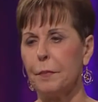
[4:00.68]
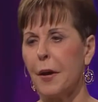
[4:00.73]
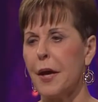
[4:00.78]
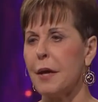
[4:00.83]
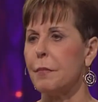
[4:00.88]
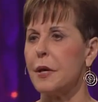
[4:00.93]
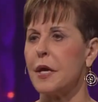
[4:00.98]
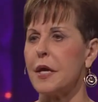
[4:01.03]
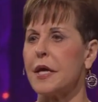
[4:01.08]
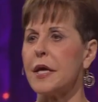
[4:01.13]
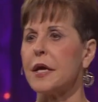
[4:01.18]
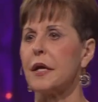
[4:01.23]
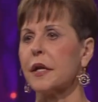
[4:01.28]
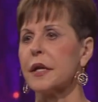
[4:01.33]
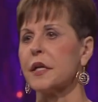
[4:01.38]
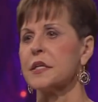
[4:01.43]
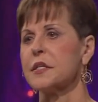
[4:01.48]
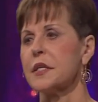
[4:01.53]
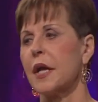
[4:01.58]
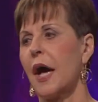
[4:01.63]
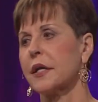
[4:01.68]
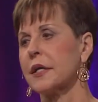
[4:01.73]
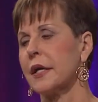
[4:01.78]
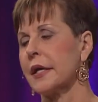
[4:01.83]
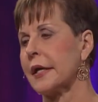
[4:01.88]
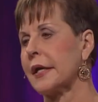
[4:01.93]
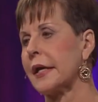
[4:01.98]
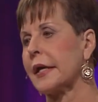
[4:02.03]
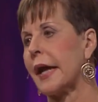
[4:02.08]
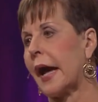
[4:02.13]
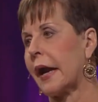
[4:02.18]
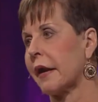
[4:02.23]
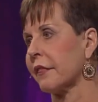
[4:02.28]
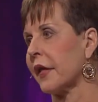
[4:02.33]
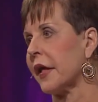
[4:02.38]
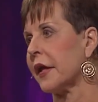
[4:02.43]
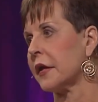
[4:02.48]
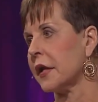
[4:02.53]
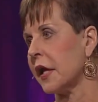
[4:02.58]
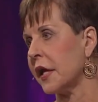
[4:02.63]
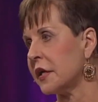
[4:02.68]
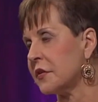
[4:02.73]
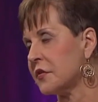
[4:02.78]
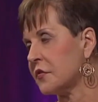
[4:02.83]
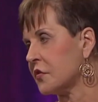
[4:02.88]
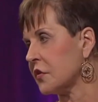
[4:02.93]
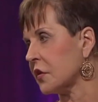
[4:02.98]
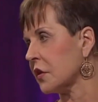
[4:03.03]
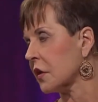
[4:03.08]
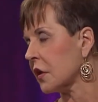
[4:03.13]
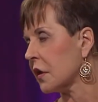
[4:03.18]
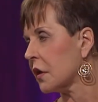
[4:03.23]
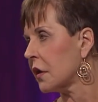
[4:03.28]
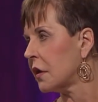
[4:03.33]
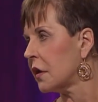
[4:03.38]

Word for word: ama yavru kartal gitmek istemeyecek.